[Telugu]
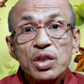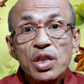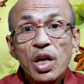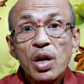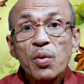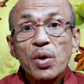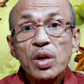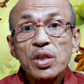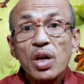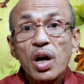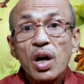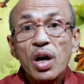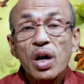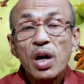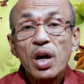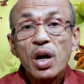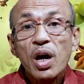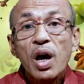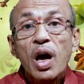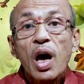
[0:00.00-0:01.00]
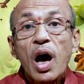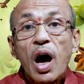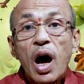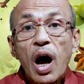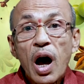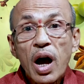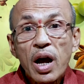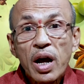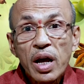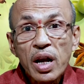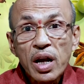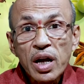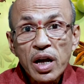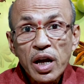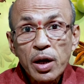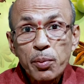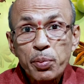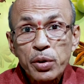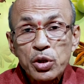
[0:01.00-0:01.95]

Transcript: తర్వాత ఆ కరక్కాయ